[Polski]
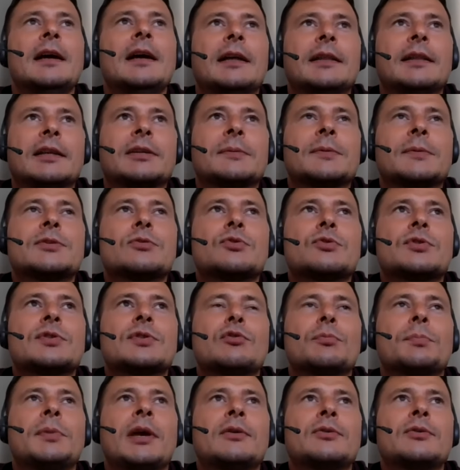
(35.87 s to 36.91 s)
Natomiast już
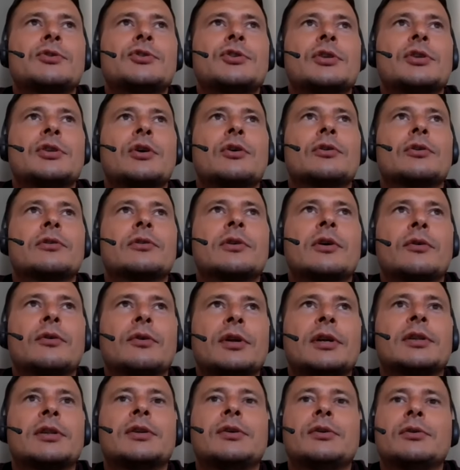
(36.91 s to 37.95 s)
skupiając się na
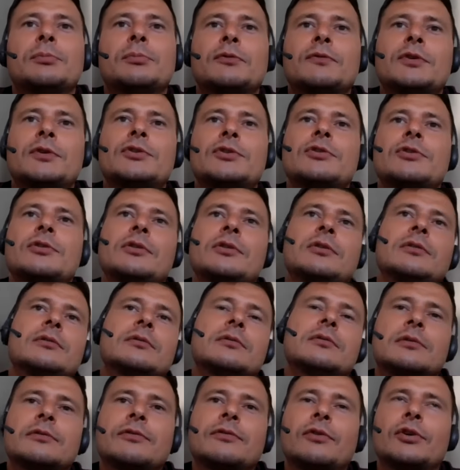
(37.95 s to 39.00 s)
konkretnej odpowiedzi
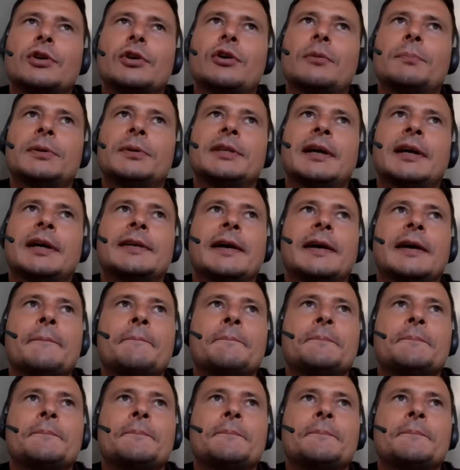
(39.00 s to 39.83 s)
Twojego pytania,